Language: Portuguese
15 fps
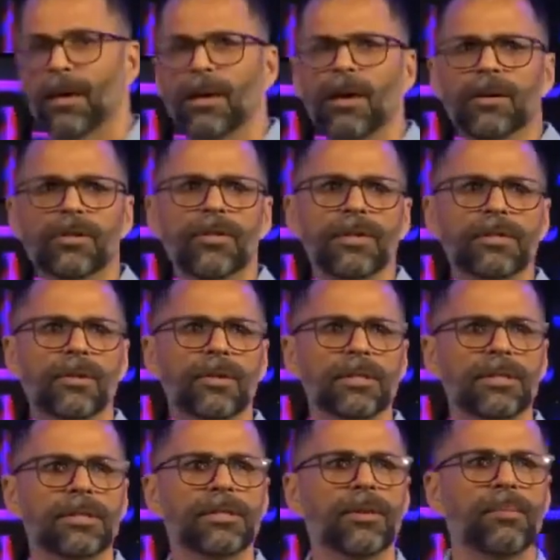Ó, deixa eu ver se eu,
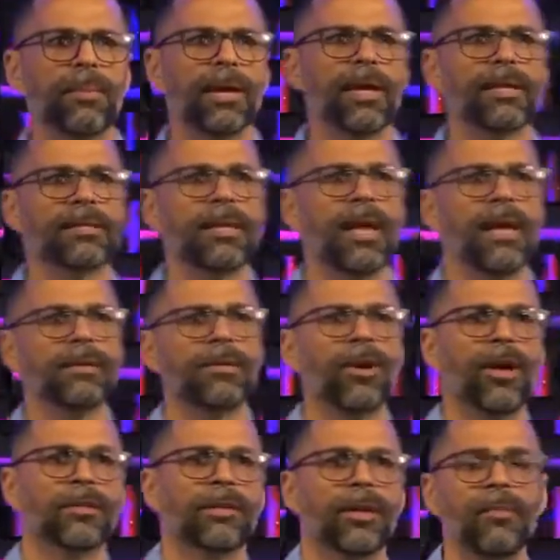consigo, se eu peguei certo.
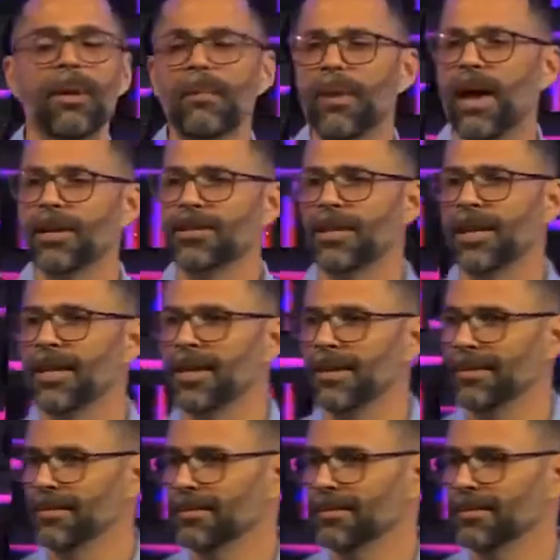Ó, tem uma imagem aí. Vou